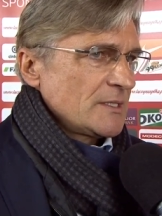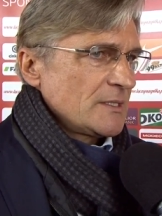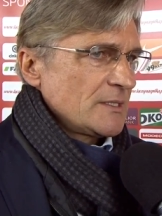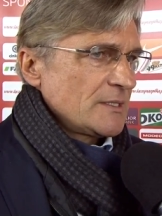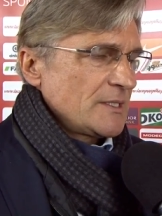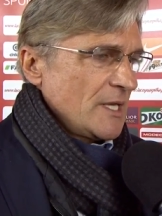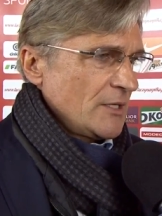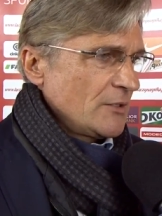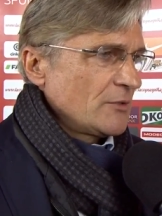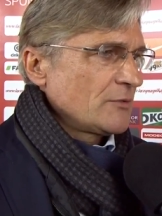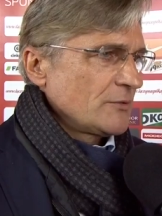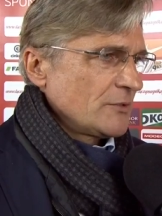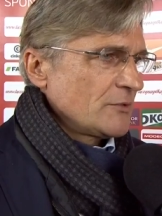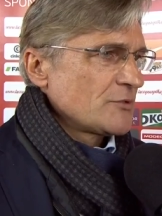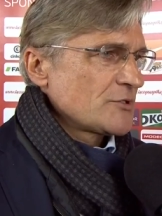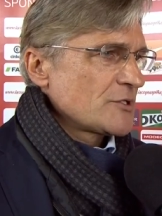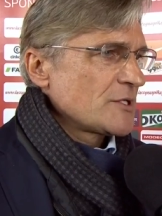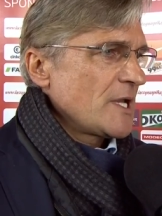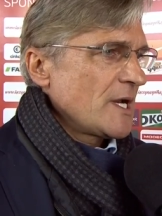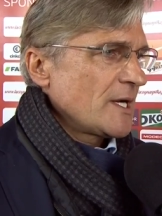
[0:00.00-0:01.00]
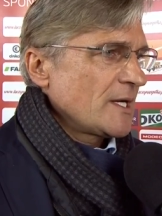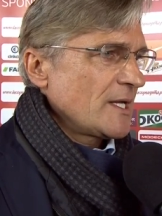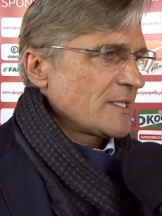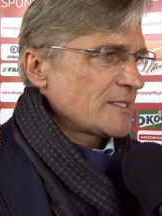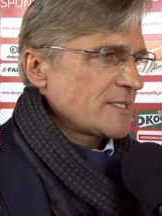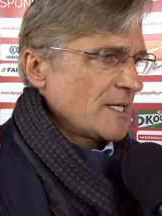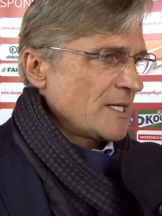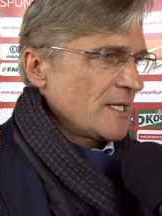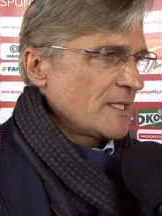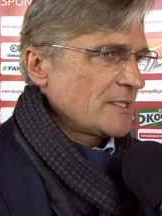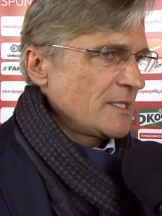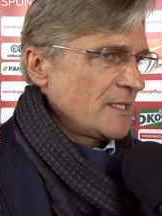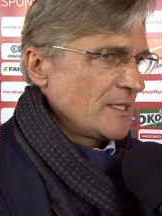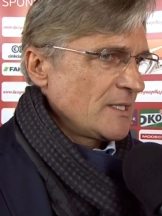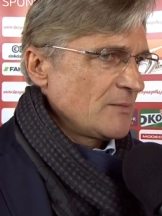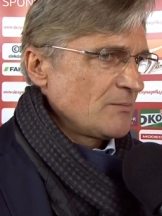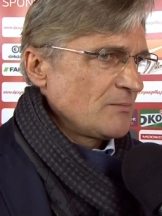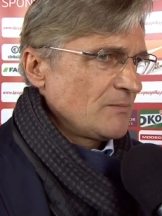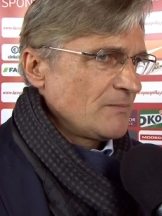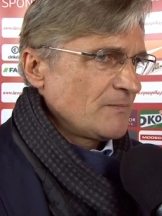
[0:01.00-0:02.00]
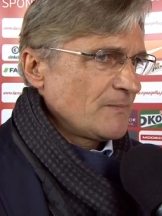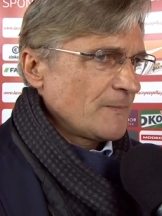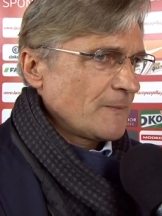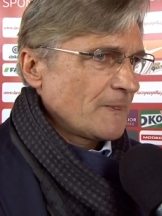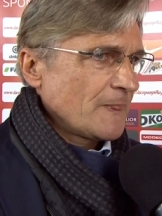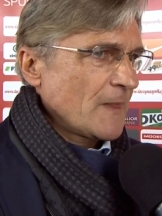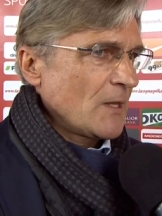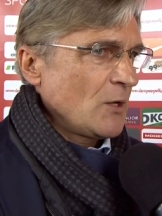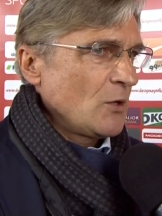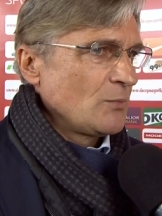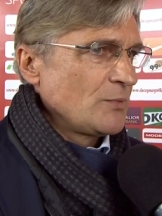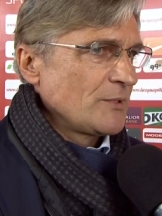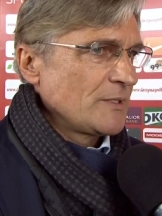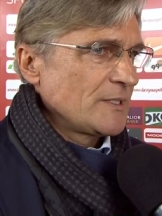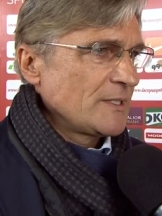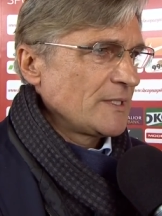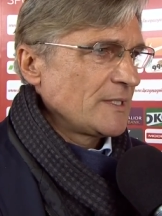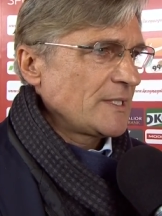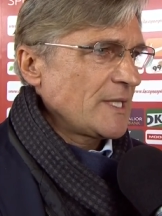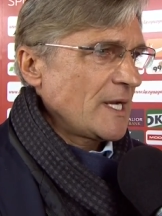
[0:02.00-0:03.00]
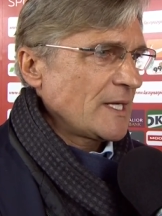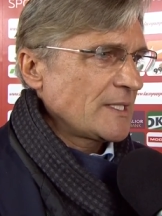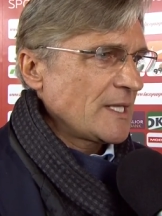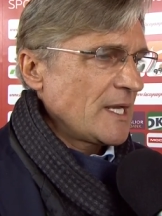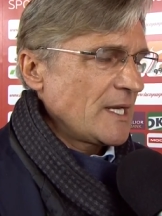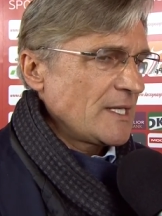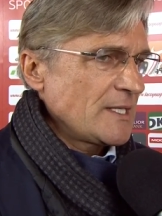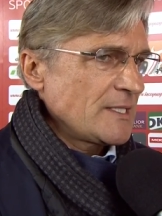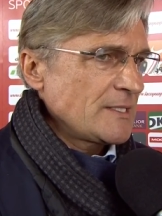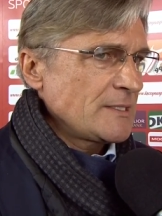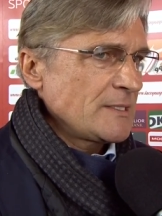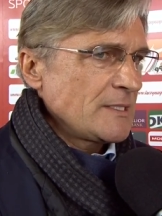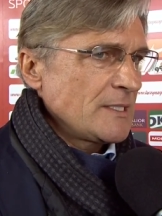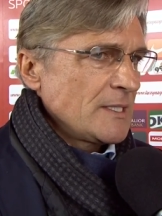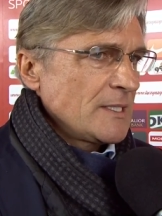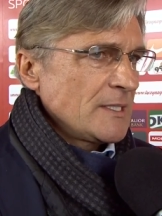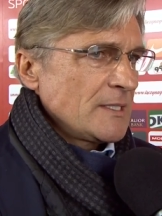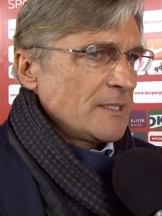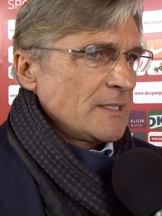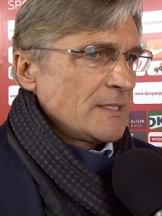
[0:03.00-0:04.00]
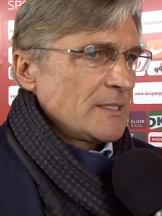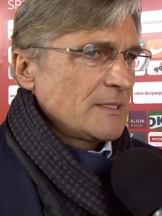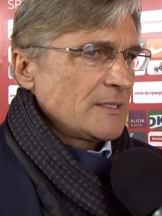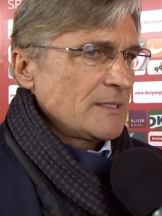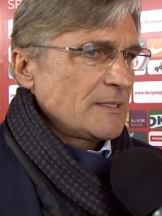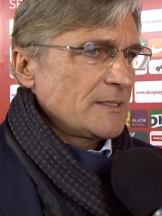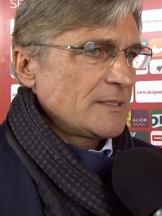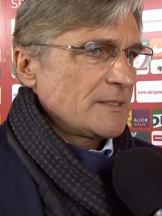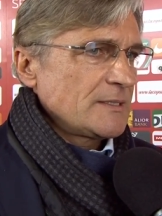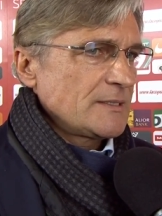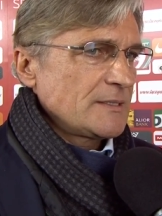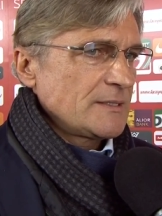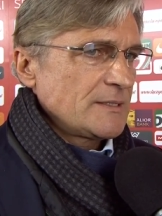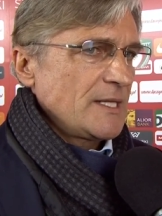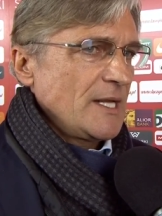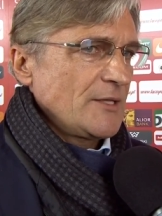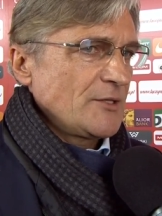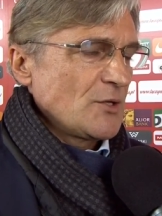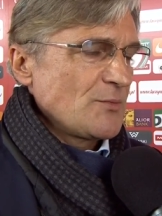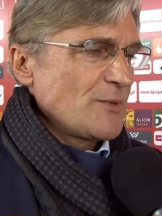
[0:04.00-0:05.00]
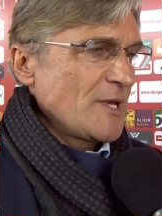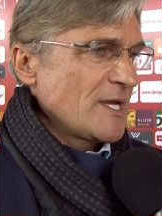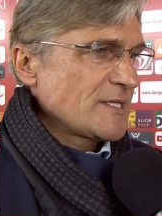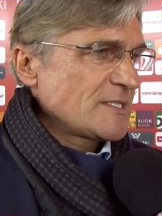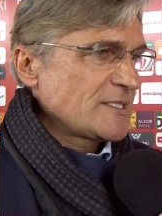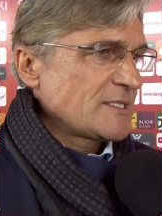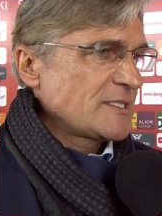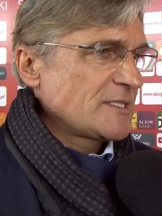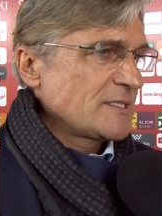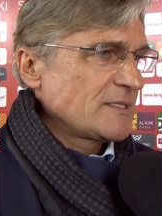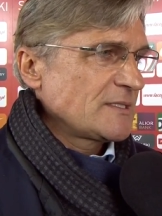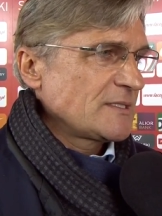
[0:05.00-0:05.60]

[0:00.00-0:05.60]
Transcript: Tak drużyna gra z charakterem, oby tak dalej. Natomiast